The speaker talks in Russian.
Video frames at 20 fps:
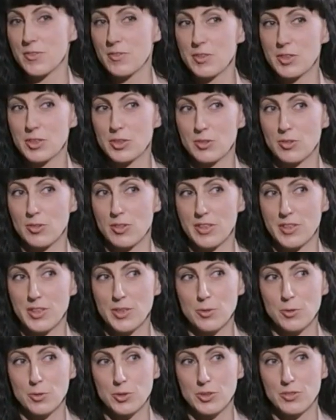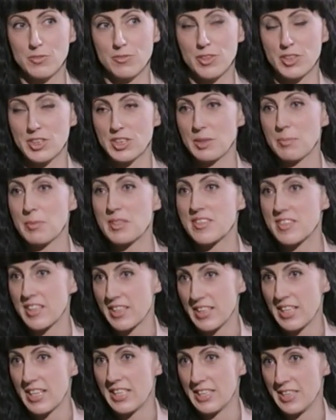вывод, что для них очень важен
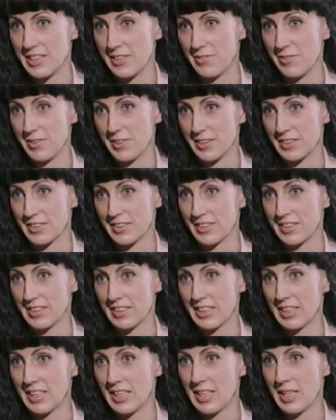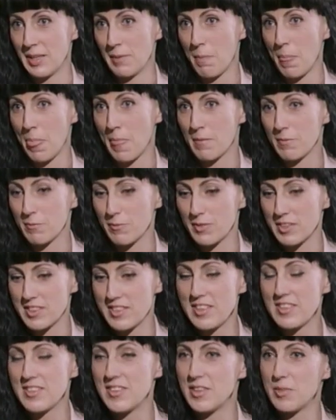эмоциональный эффект.
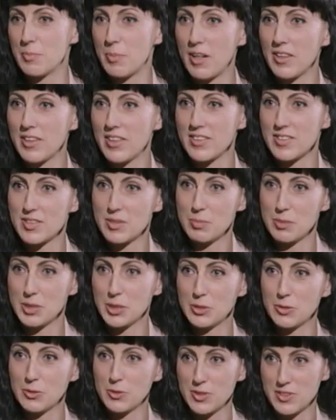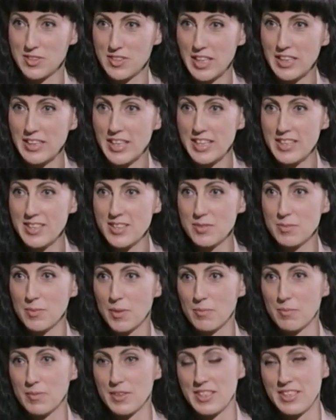Где здесь баланс между
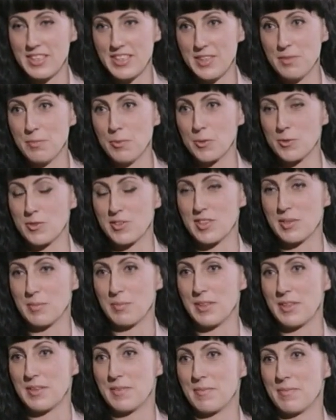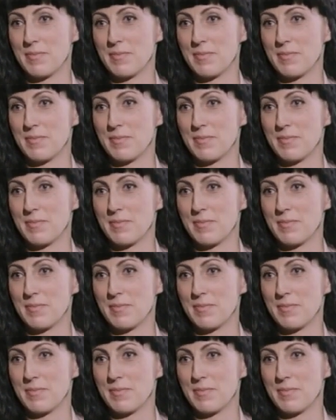рационализмом и эмоциями?